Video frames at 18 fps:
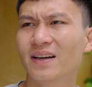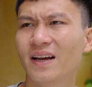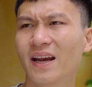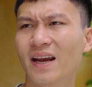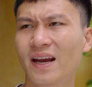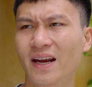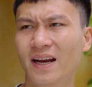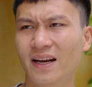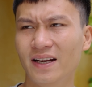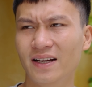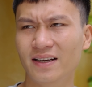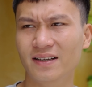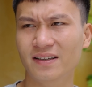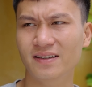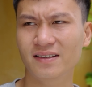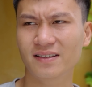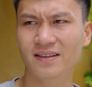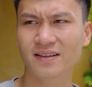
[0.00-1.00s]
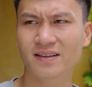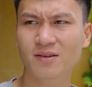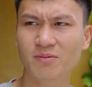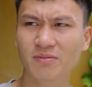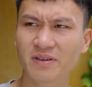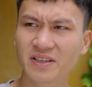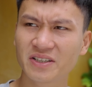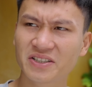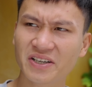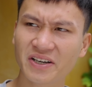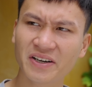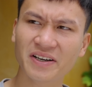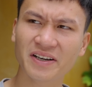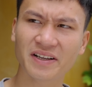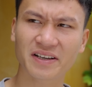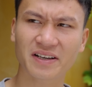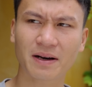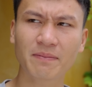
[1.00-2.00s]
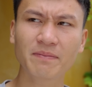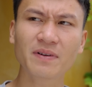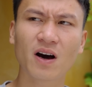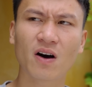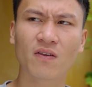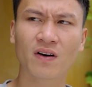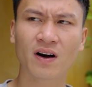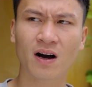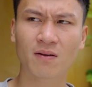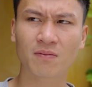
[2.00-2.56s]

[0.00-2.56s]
Hể đi không đi chơi để cắm đầu vào